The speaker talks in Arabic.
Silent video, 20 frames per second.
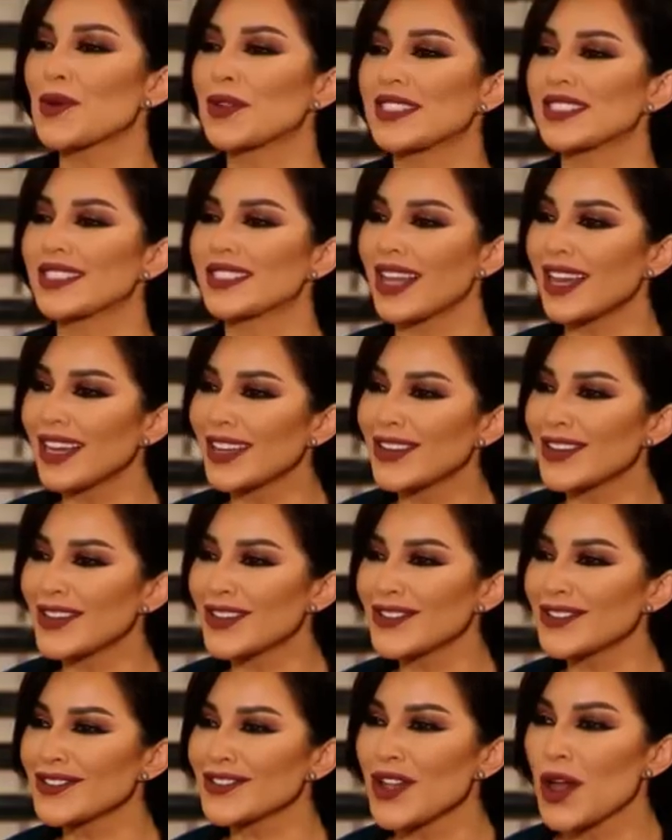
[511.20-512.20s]

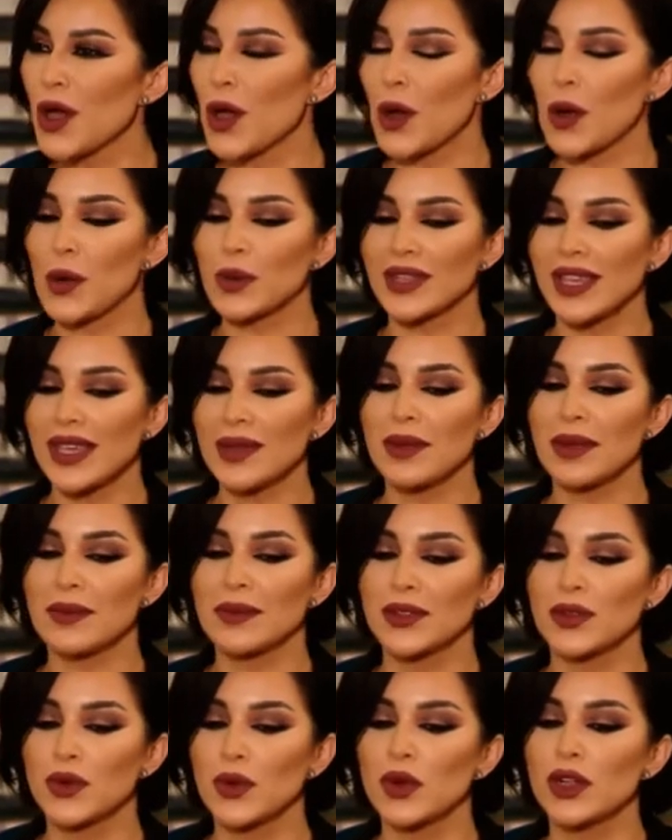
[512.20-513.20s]
وستايلش ودائما
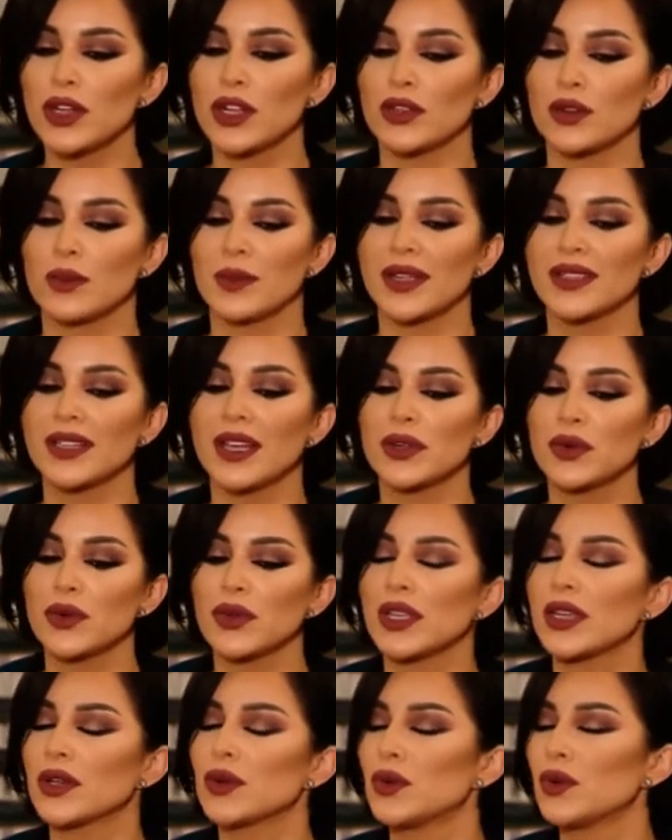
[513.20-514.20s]
بنقول انه ما
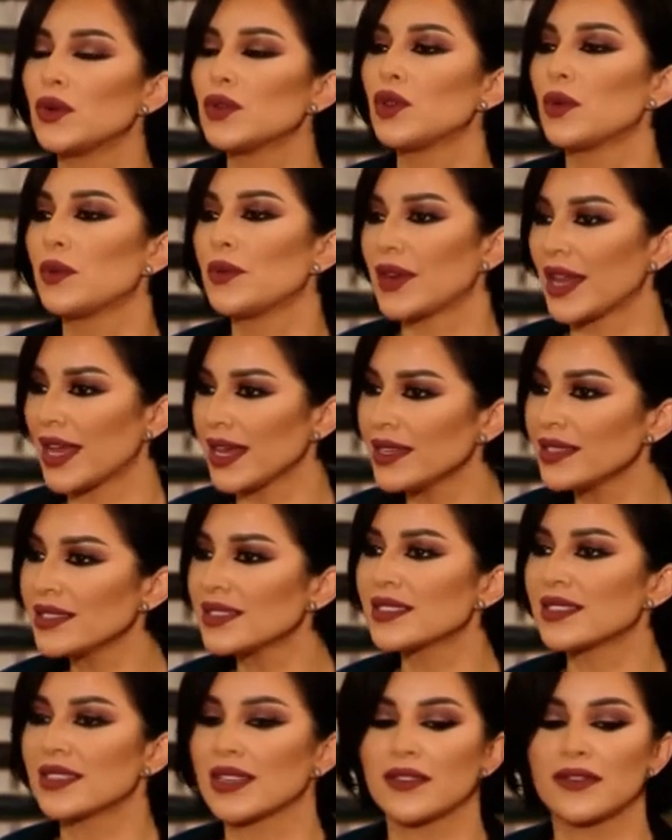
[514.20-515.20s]
ضروري يكونوا براندز
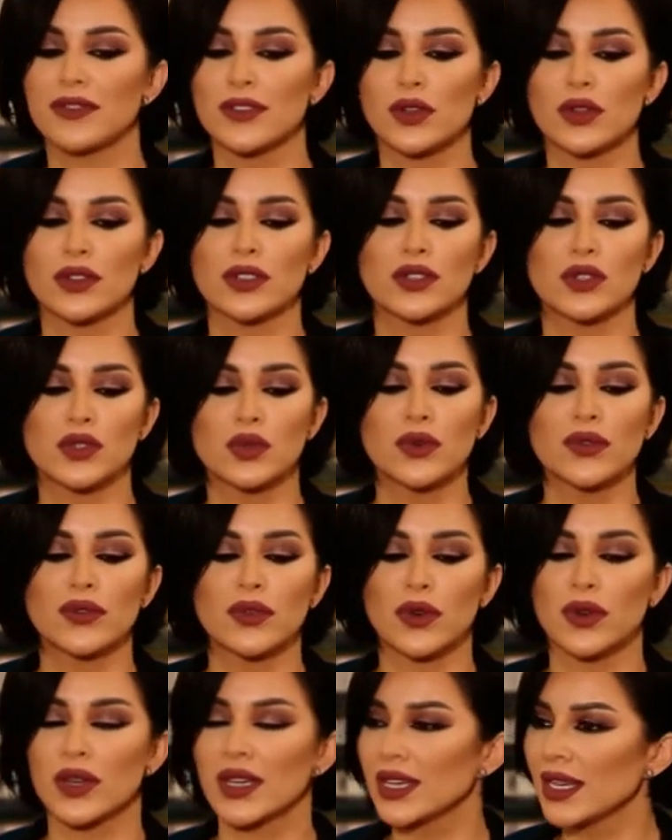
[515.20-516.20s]
فيهم
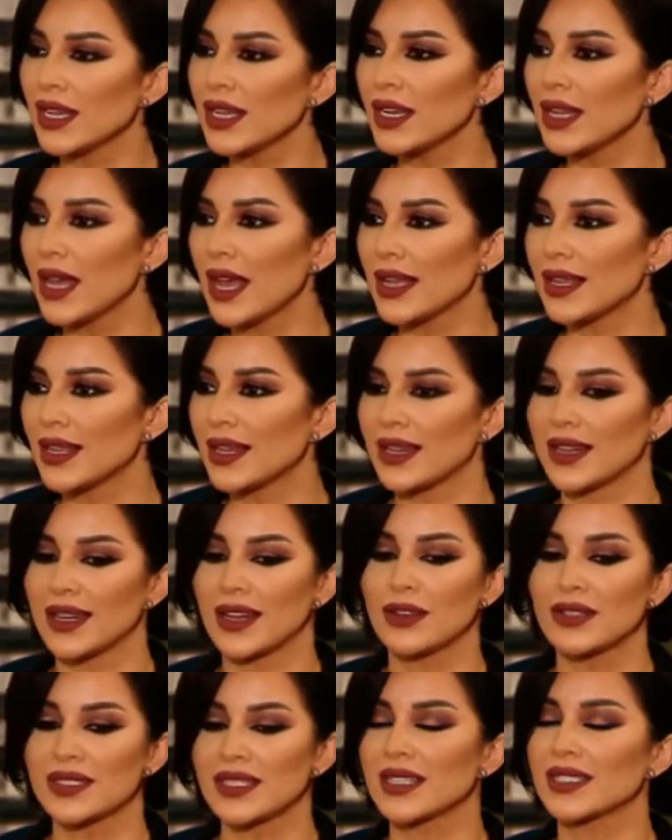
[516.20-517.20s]
يشوفوا كل هاي
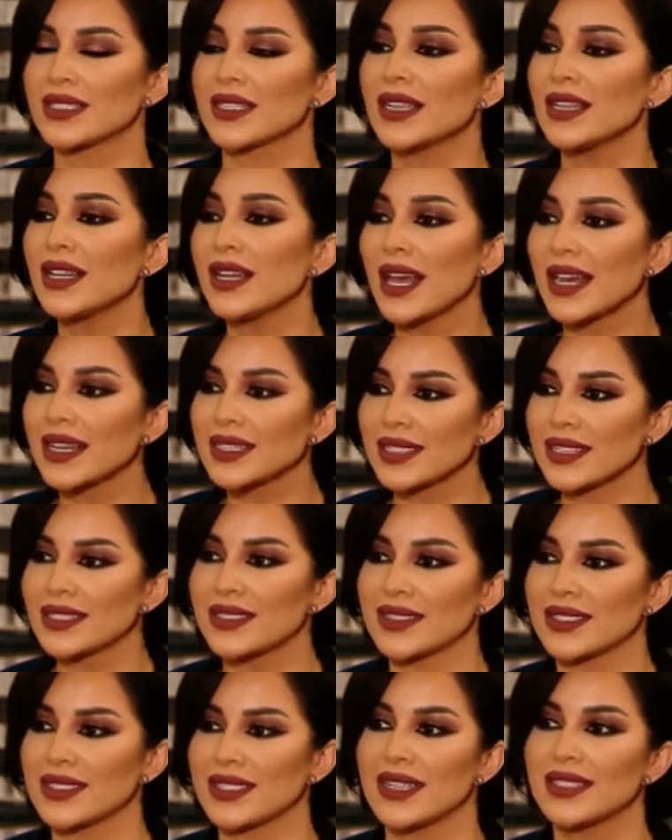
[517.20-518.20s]
القصص كل
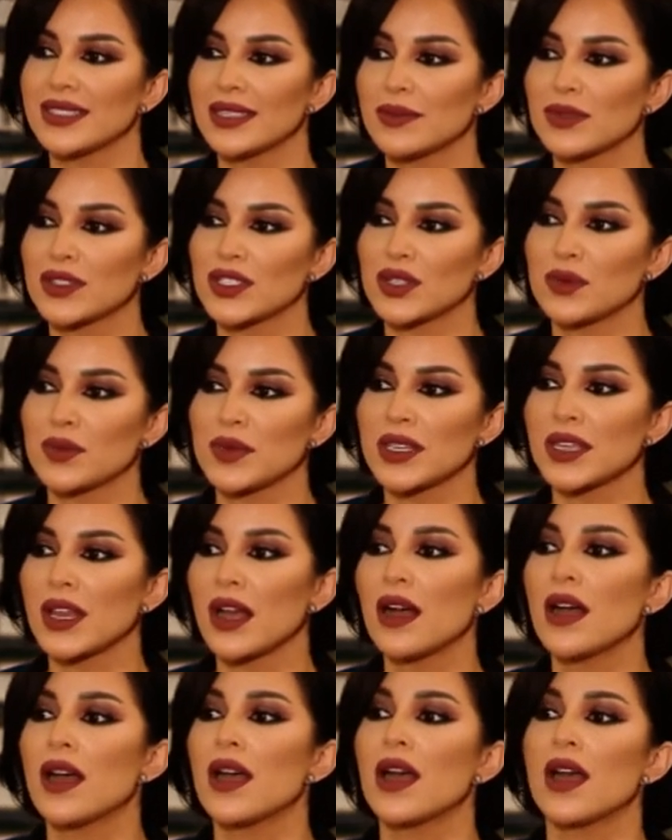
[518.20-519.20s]
الاكسسوارز اللي انت
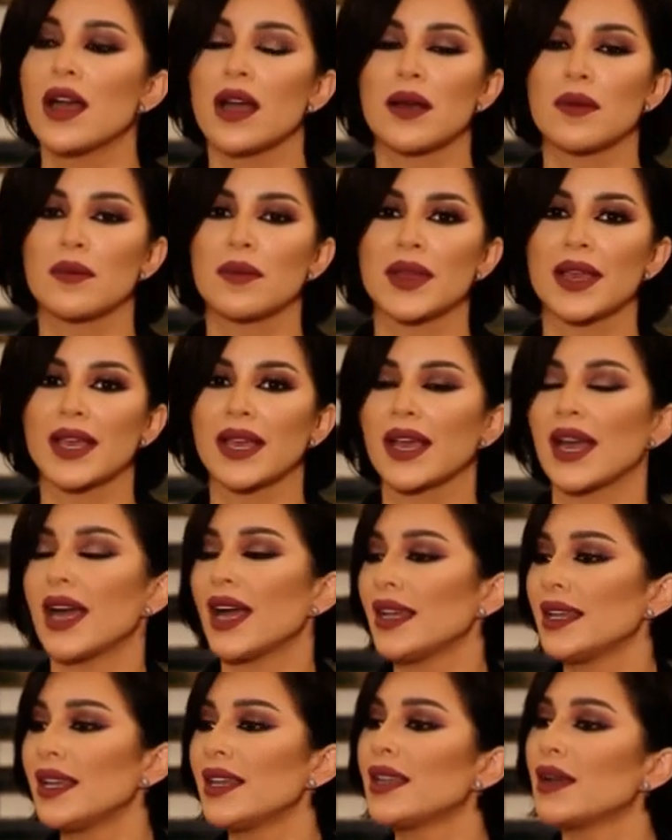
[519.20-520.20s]
بتجيبيها
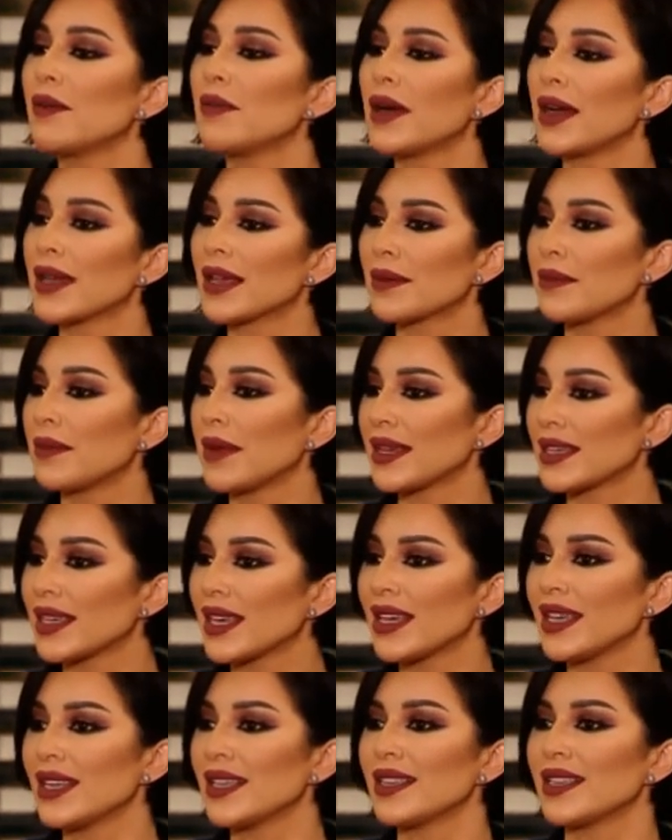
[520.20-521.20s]
بحيلا
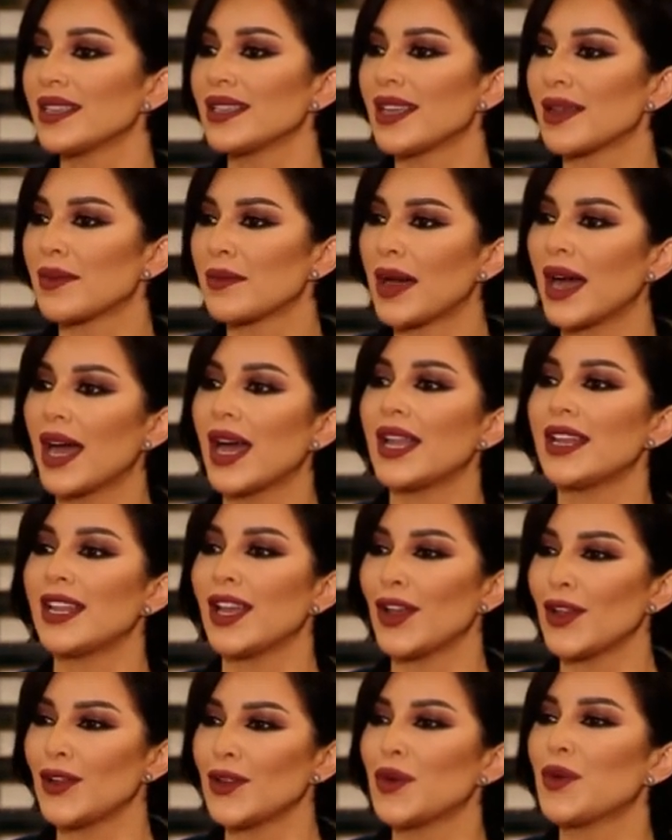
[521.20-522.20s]
مكان محل
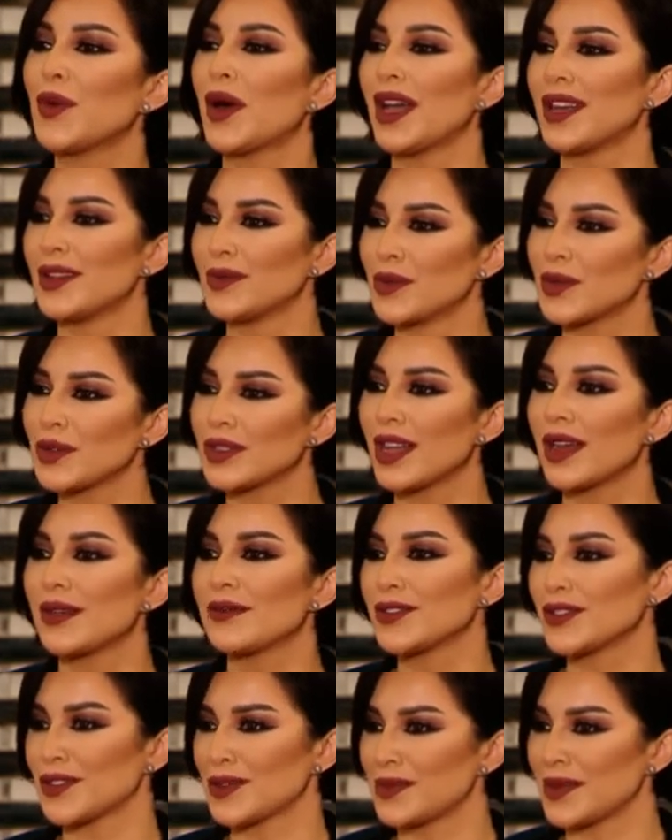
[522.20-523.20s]
حلو وعلى الموضه
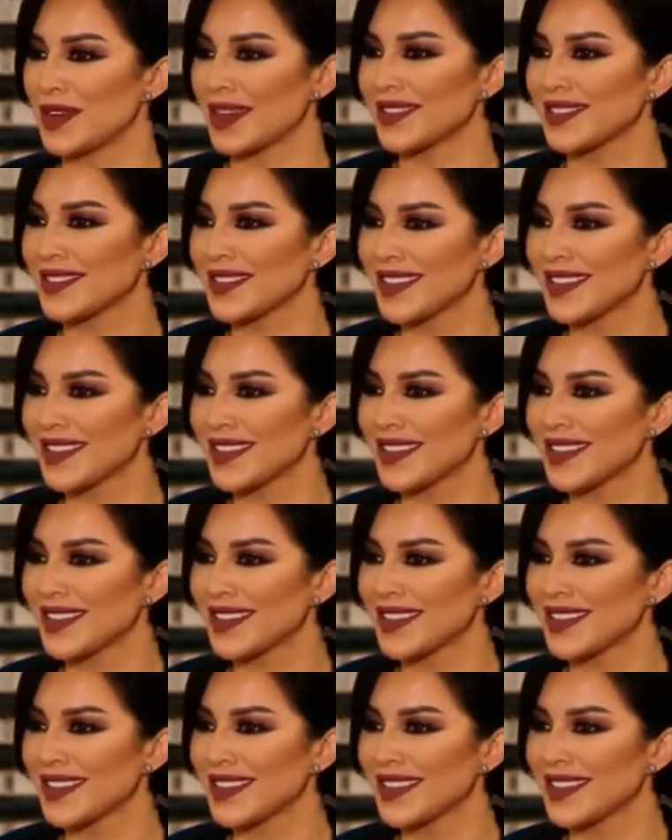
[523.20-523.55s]
مش براند